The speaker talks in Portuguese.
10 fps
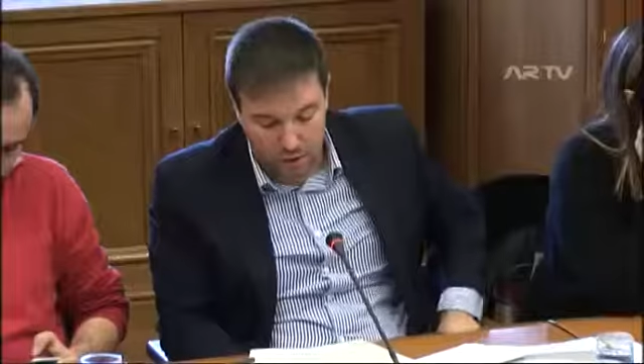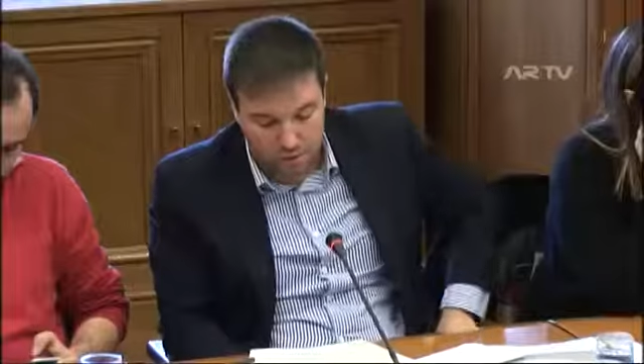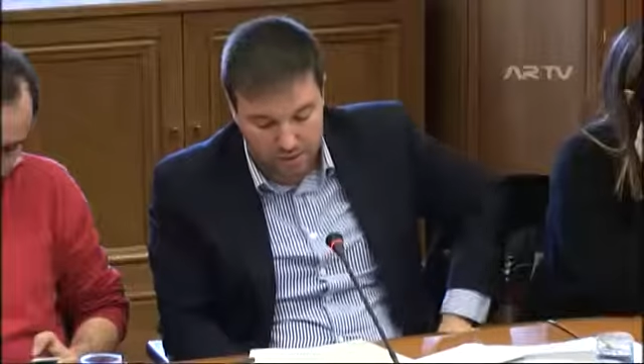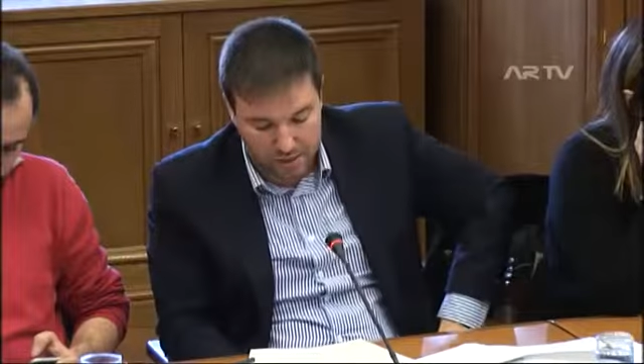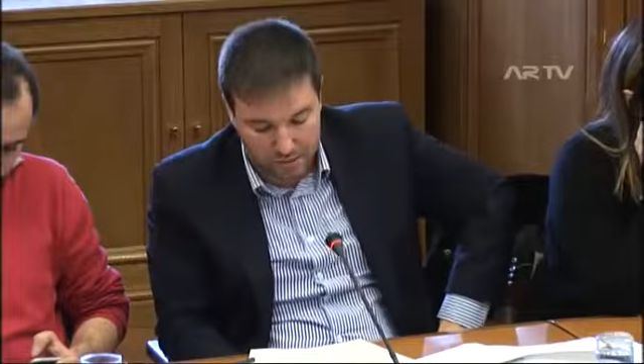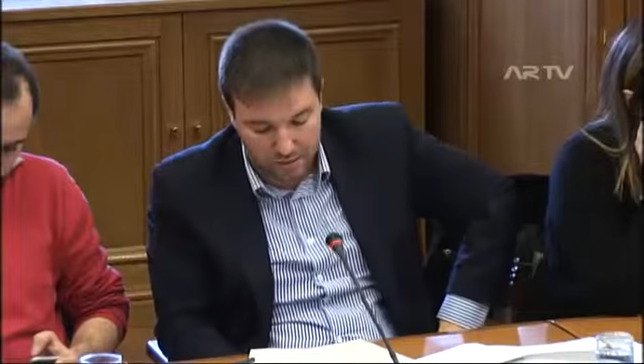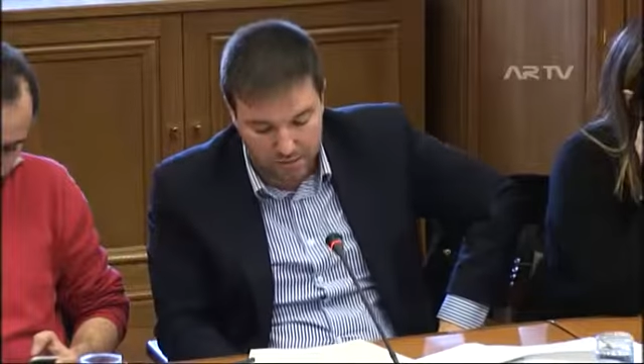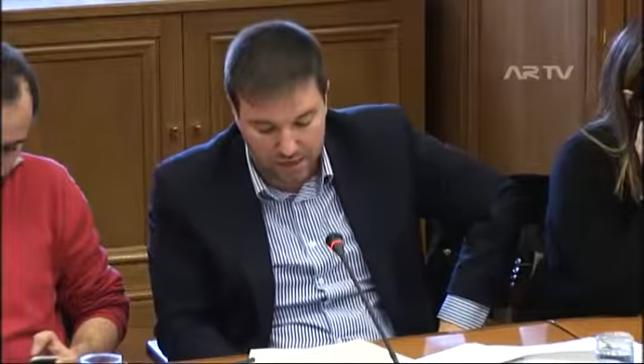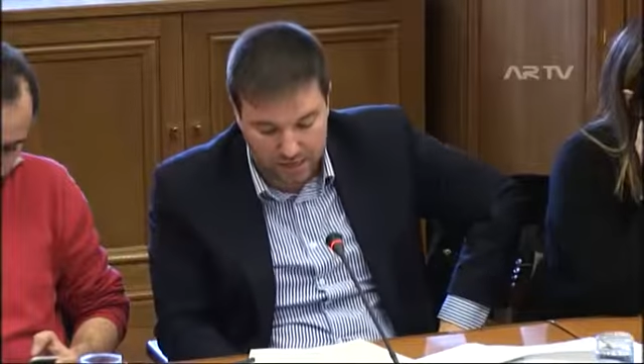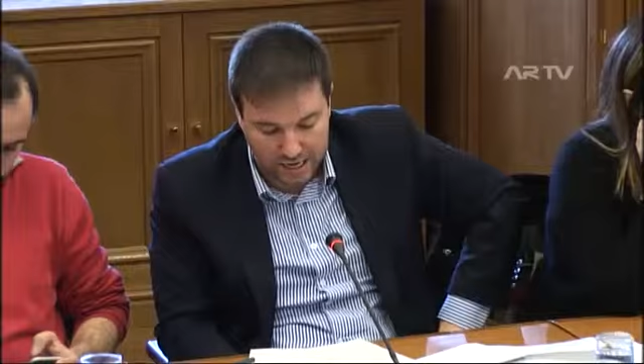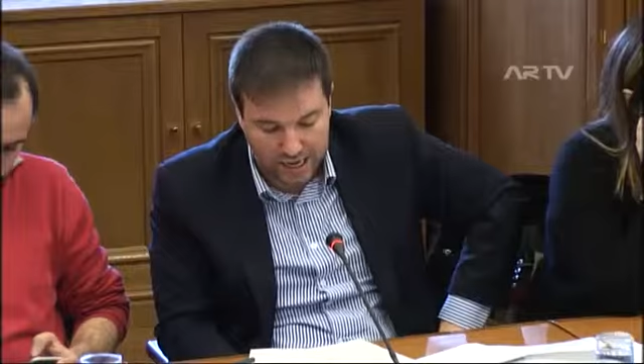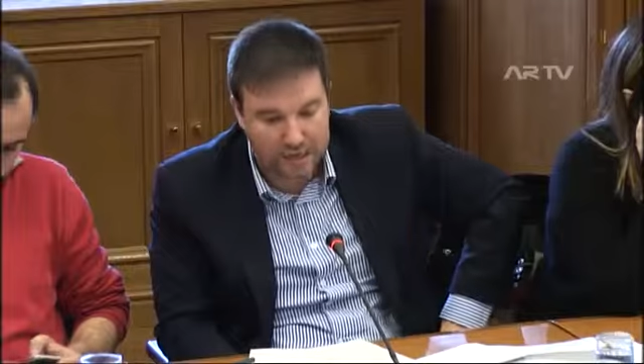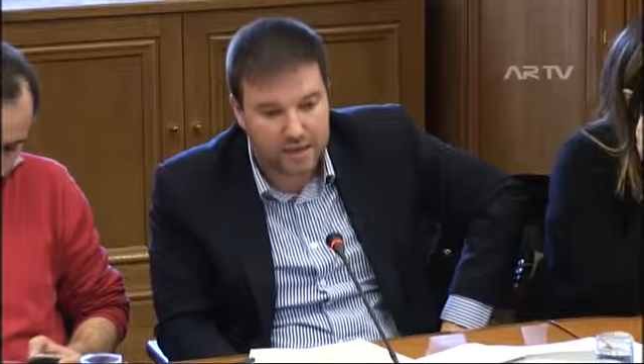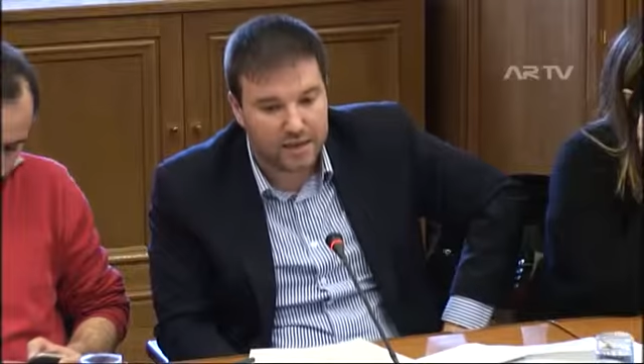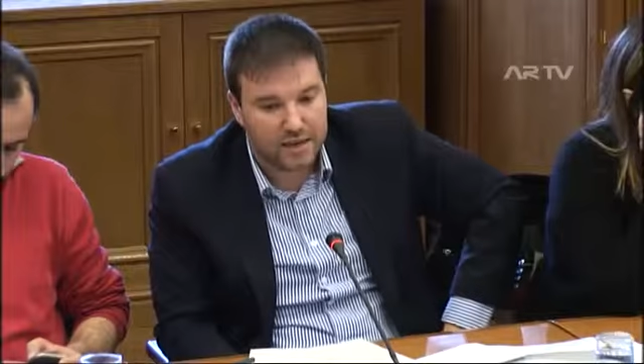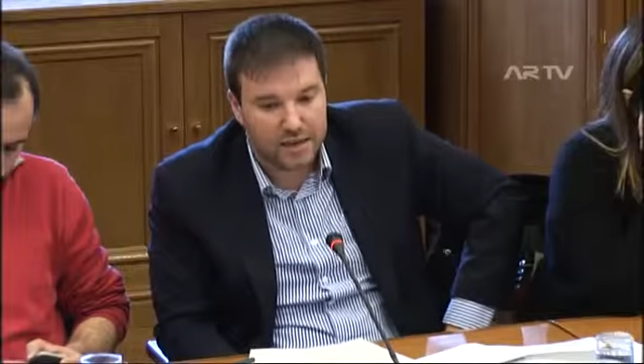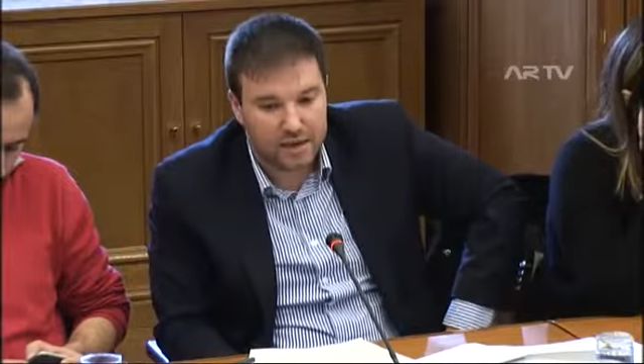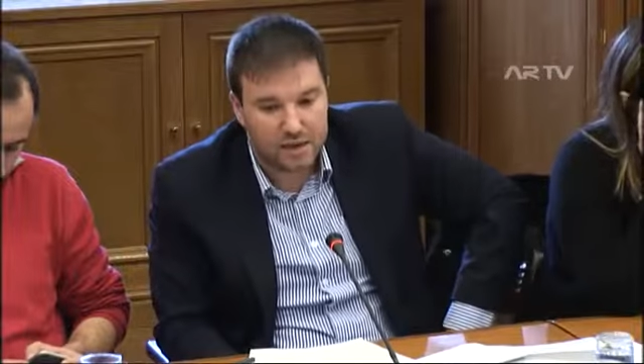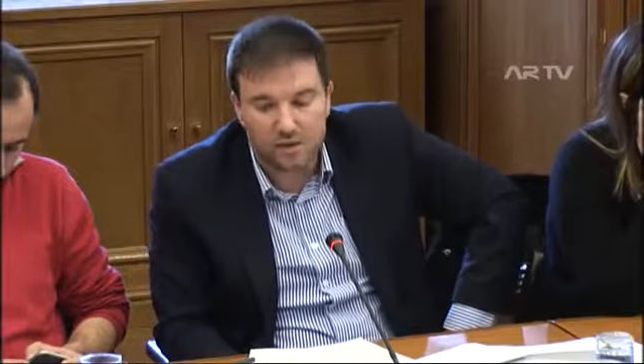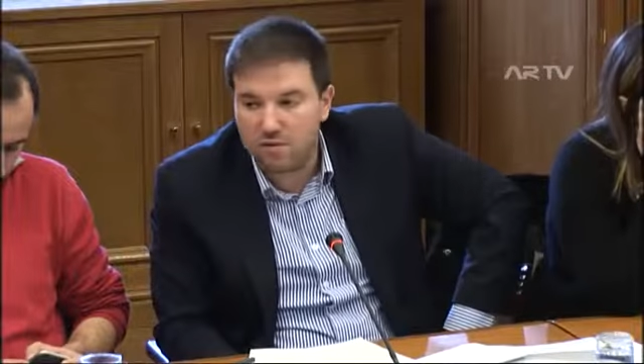a disponibilidade para virem cá
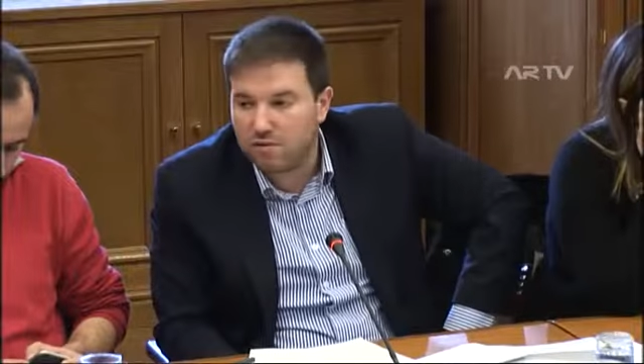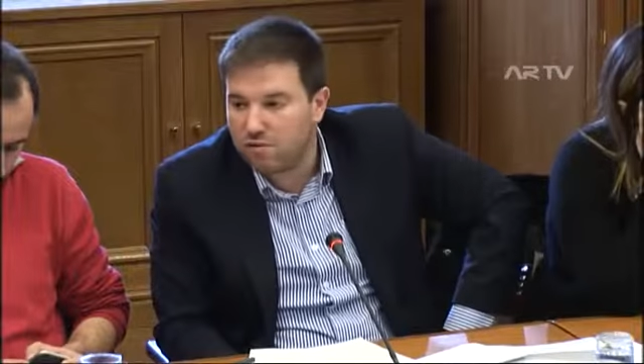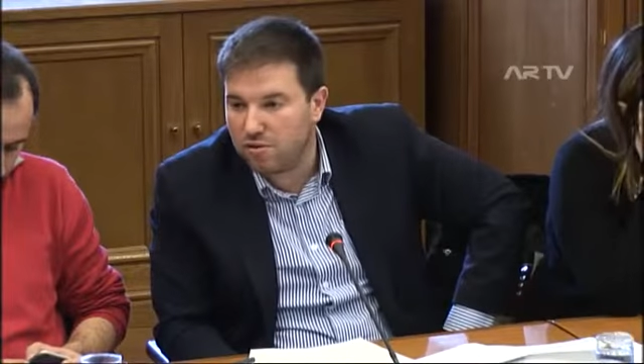e dizer-vos